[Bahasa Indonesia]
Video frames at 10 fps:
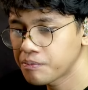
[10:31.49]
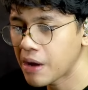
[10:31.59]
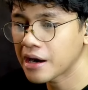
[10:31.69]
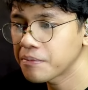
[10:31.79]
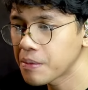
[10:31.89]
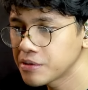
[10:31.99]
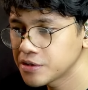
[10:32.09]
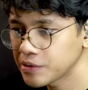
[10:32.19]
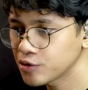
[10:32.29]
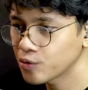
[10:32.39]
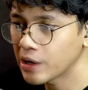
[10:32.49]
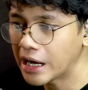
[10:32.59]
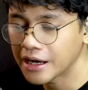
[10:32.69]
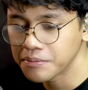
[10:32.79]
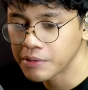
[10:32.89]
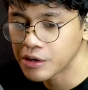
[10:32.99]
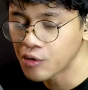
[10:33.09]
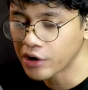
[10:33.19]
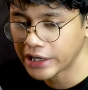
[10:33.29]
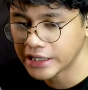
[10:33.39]
para pembenci Pak Jokowi akan
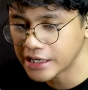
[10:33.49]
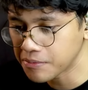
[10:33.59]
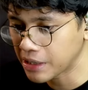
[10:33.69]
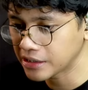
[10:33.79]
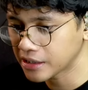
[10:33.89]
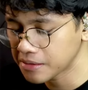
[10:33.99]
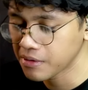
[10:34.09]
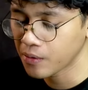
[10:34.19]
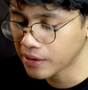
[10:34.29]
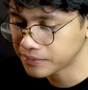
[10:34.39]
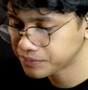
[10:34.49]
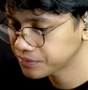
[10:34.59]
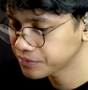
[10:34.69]
menggoreng ini dan mengatakan bahwa